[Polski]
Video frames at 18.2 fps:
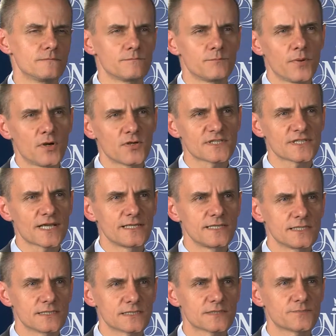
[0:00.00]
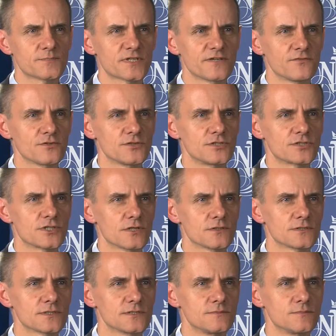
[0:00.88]
Polska jest
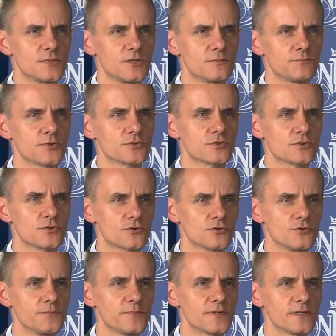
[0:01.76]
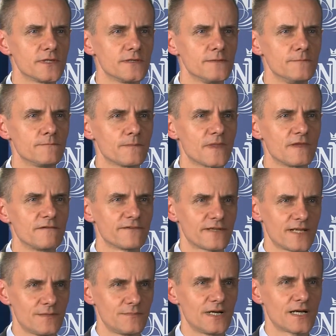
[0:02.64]
przewodniczącym podgrupy w
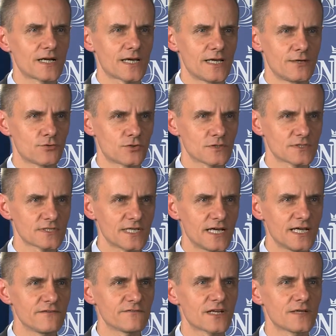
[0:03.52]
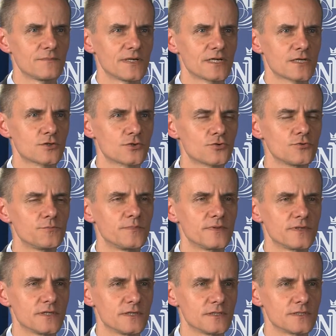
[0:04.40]
ramach EuroSci, w ramach
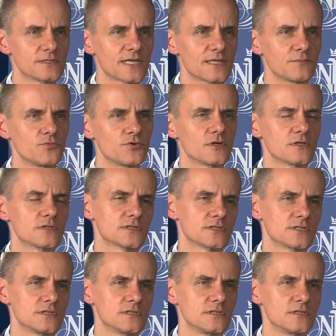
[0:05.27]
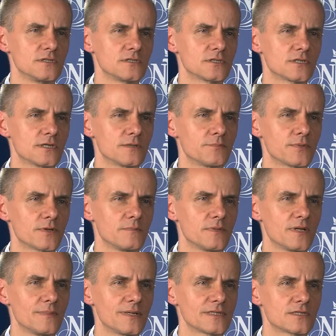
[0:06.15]
grupy zajmującej się
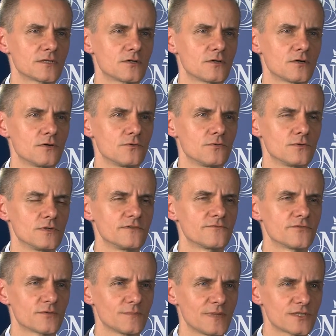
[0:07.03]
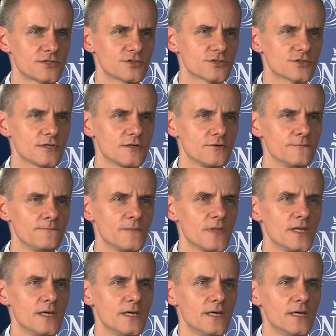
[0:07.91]
problematyką informatyczną
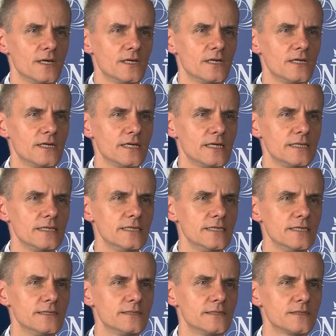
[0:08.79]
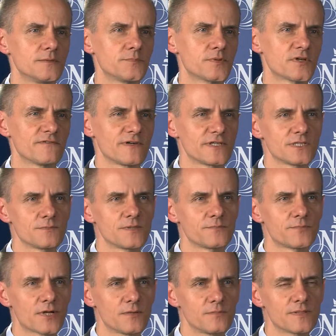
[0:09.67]
i e, prowadzimy
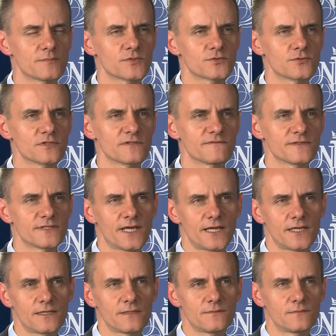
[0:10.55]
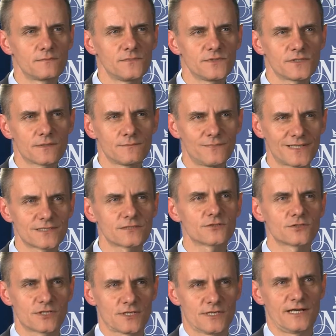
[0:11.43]
problem, który wydaje mi się
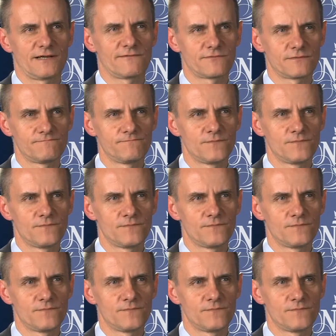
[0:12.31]
bardzo ciekawy.